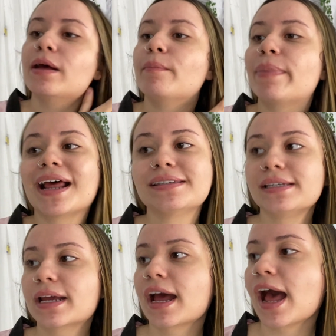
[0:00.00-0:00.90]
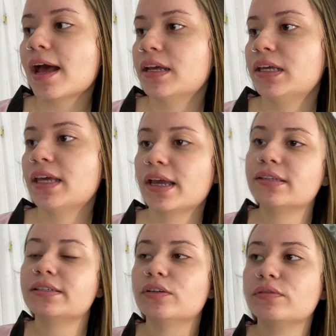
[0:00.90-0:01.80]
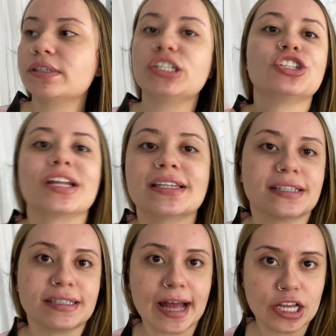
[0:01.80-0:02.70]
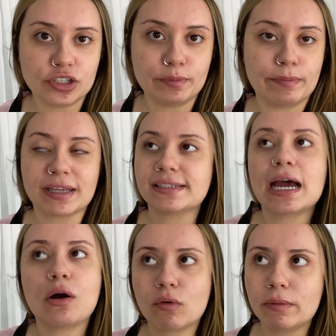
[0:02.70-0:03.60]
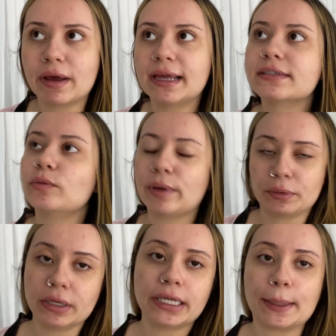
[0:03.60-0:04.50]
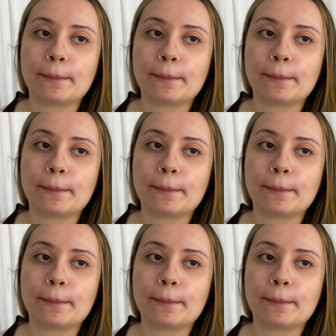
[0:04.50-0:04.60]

Pra secar, e aí se eu sentir a necessidade de passar algo a mais, eu pego aqui.